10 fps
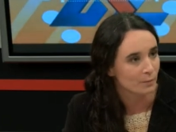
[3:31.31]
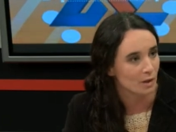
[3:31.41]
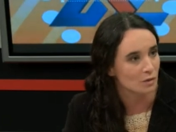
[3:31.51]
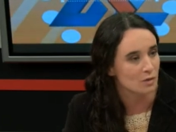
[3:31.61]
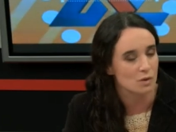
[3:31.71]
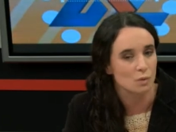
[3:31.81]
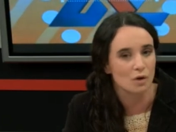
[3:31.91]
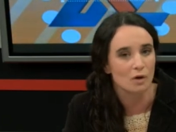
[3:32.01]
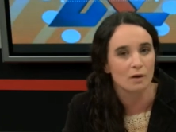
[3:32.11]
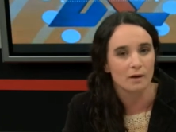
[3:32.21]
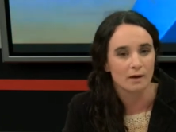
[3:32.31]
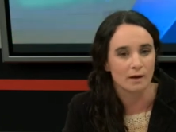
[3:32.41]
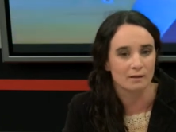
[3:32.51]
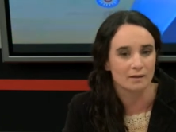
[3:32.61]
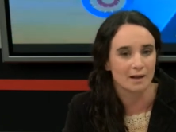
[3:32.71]
Entonces uno,
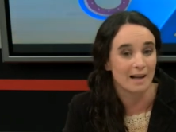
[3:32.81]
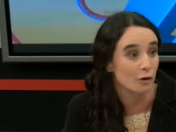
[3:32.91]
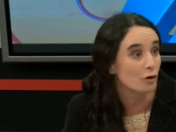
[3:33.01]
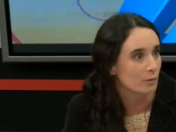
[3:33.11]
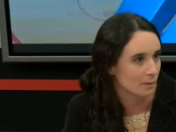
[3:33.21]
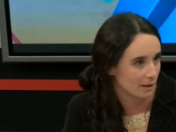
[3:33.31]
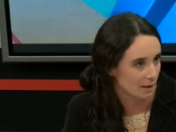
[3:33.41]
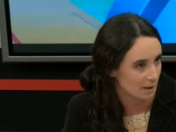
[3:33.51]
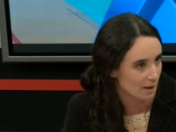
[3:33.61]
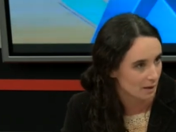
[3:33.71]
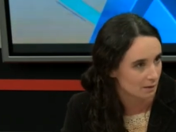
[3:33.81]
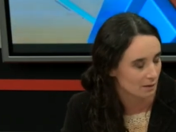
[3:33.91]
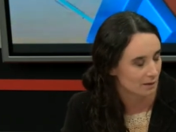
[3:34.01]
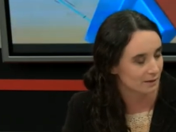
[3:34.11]
este, la norma en realidad